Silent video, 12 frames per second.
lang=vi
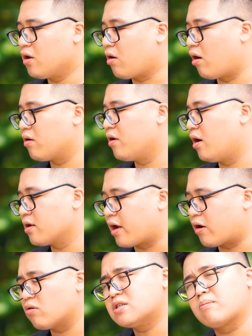Còn
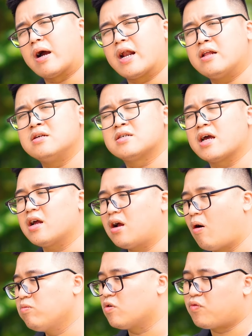cái con dòng máy này thì sẽ
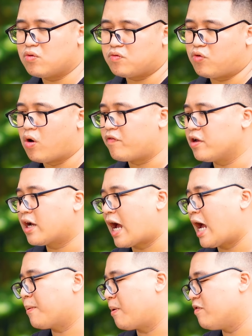không phù hợp với những
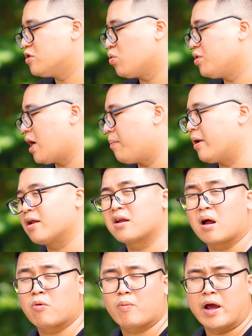ai mà ví dụ như là mình
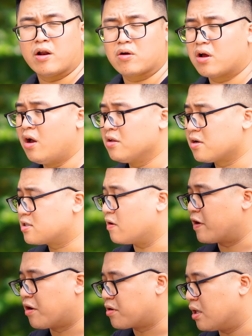cần con máy nó thực sự
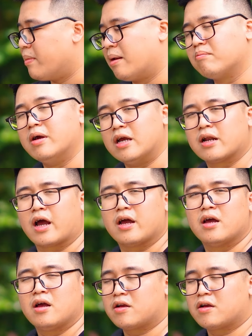phải cực kỳ bền bỉ này,